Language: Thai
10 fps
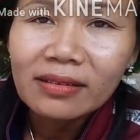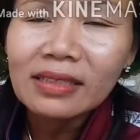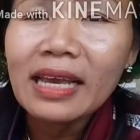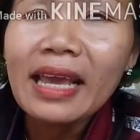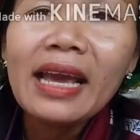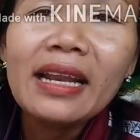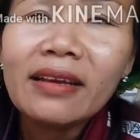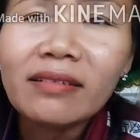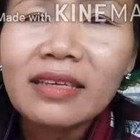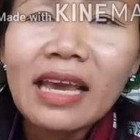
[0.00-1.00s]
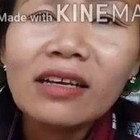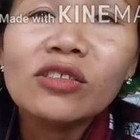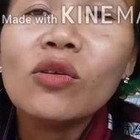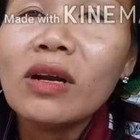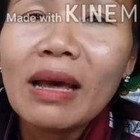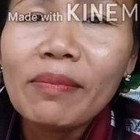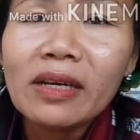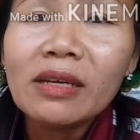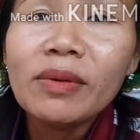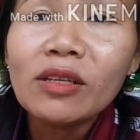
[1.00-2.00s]
ใส่ให้แล้วยายก็ส่งกลับเล
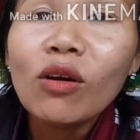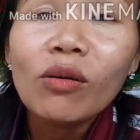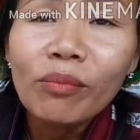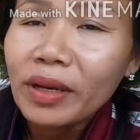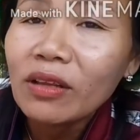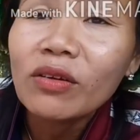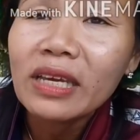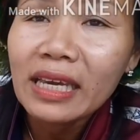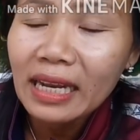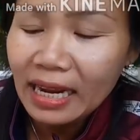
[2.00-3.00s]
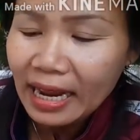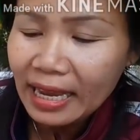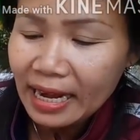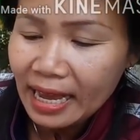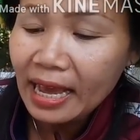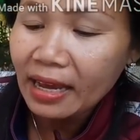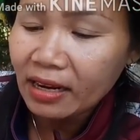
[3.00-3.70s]
ย ไม่ต้องไม่ต้องเขียนอะไรนะ